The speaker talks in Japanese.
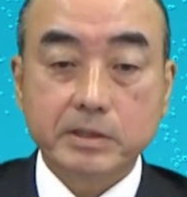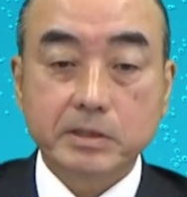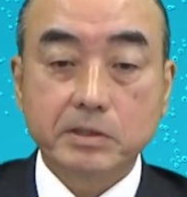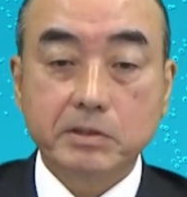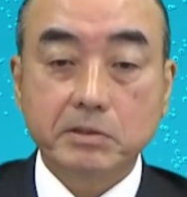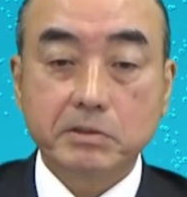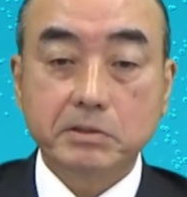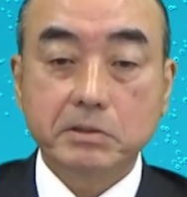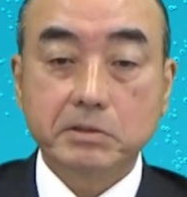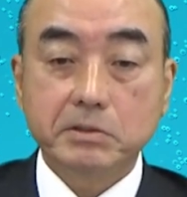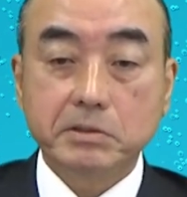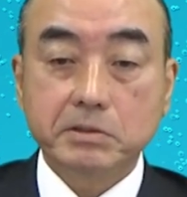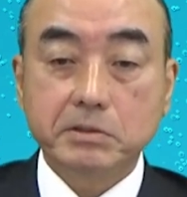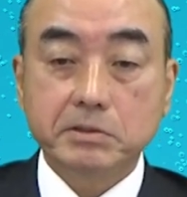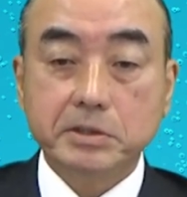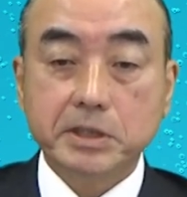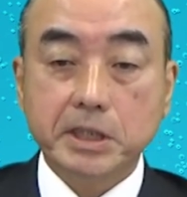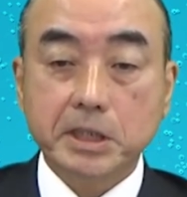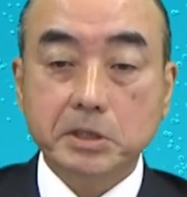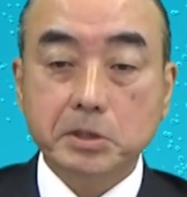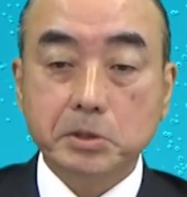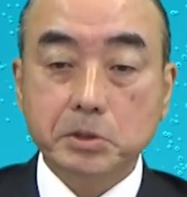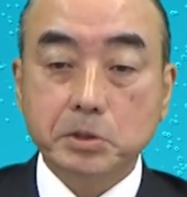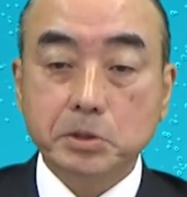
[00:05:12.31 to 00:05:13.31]
という
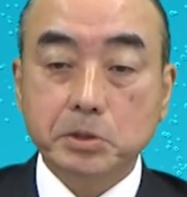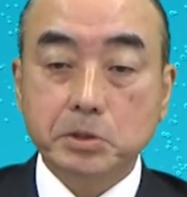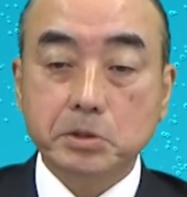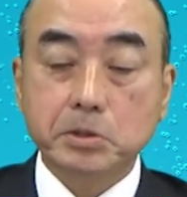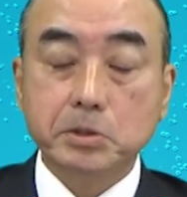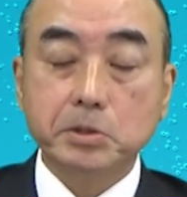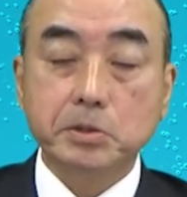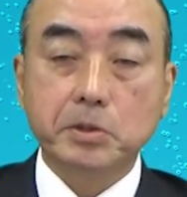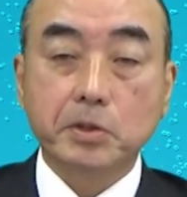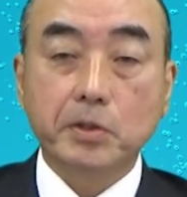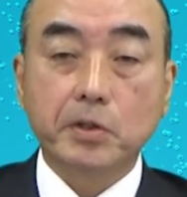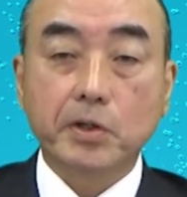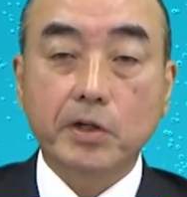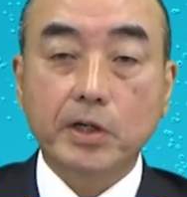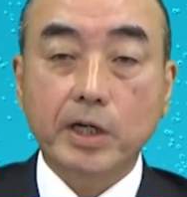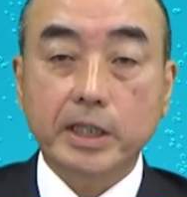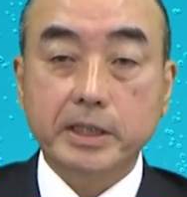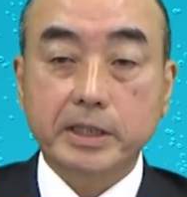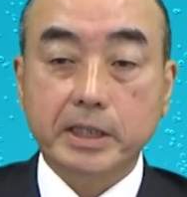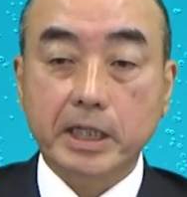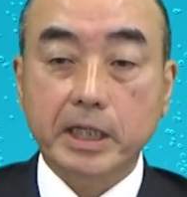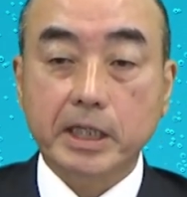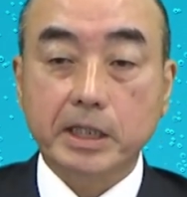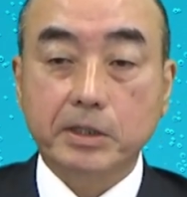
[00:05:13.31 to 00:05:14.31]
2つ1つの
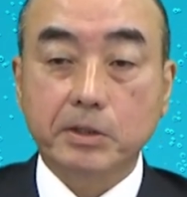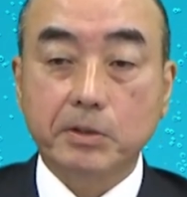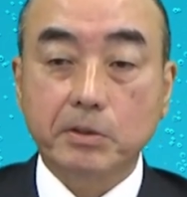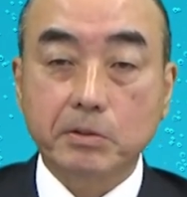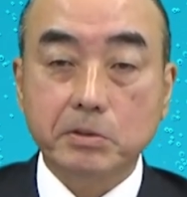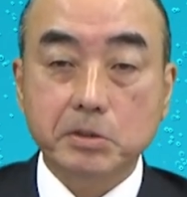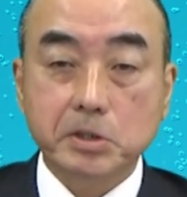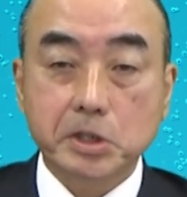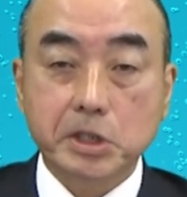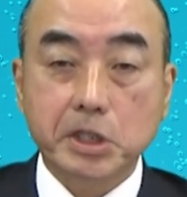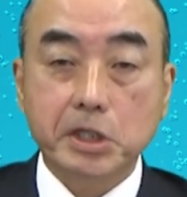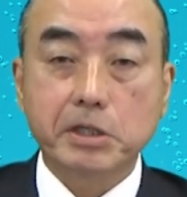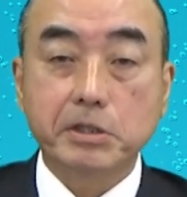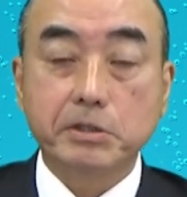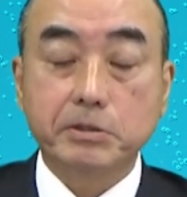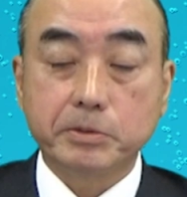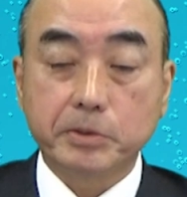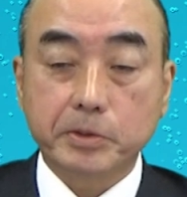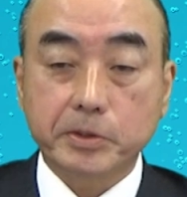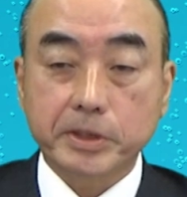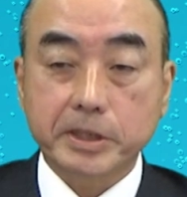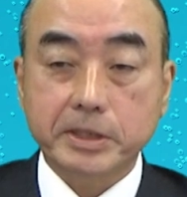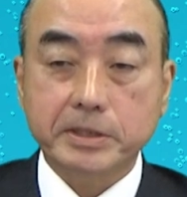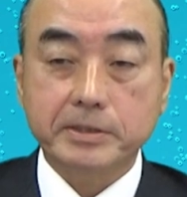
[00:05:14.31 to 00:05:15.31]
働きをしている
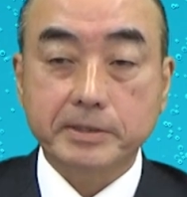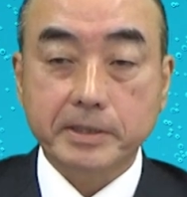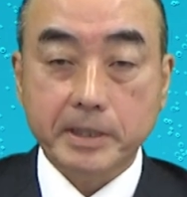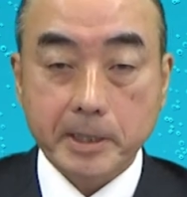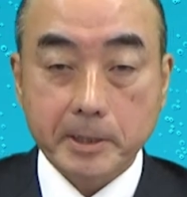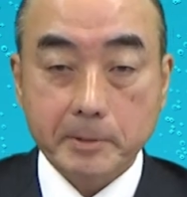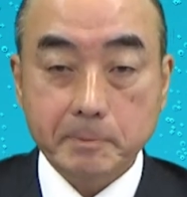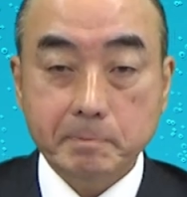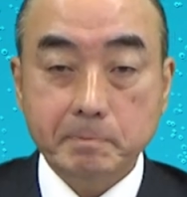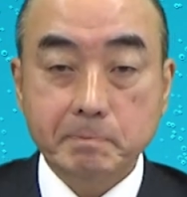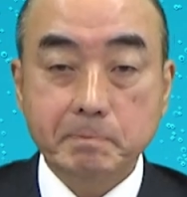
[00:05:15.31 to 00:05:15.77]
のですね。